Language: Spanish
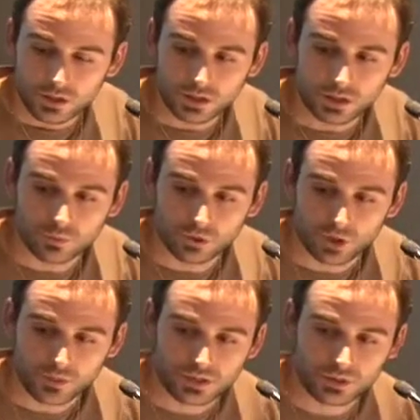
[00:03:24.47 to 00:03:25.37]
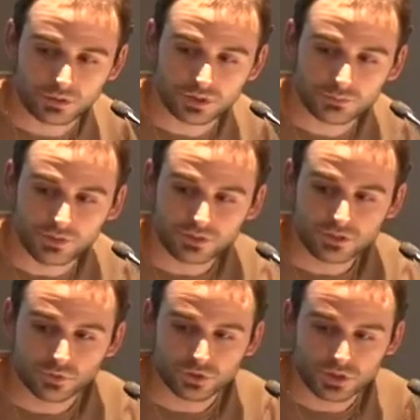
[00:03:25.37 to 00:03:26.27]
Y bueno, ¿qué ha pasado en 10
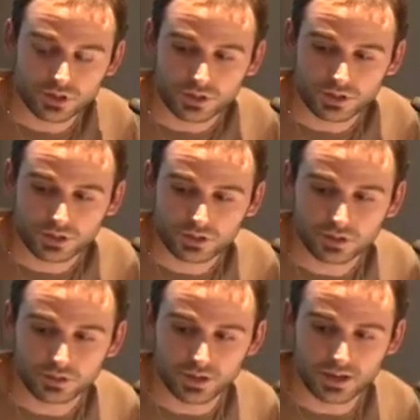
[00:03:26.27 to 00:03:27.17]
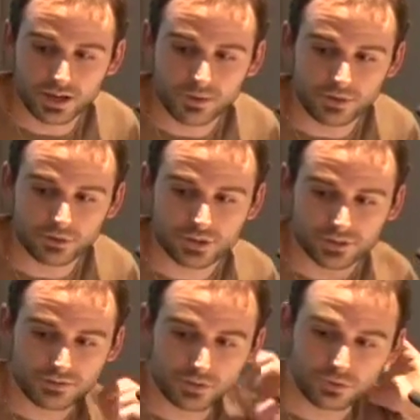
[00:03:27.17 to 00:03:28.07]
meses? Pues que, ha habido más
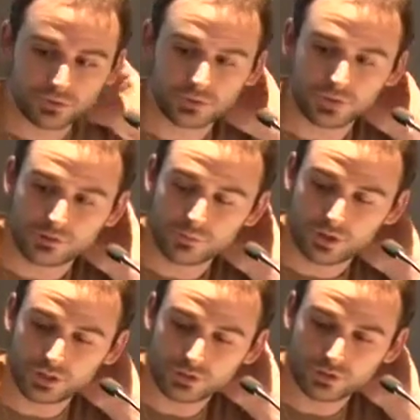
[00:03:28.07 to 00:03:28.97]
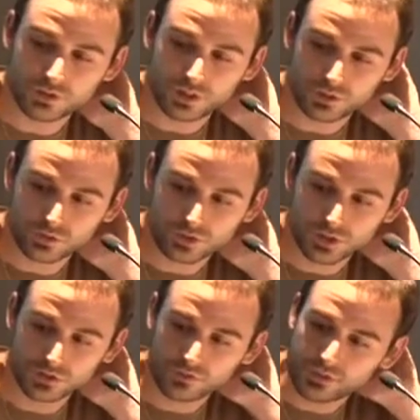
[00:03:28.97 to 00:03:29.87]
de 110 proyectos, ¿no? Que han
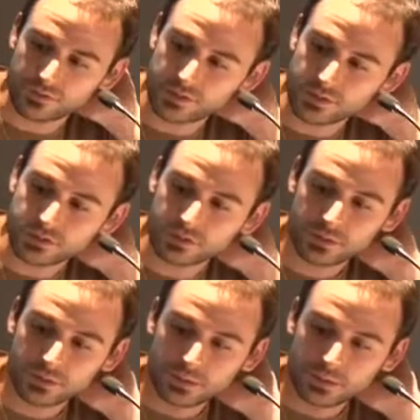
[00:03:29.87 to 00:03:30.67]
conseguido financiarse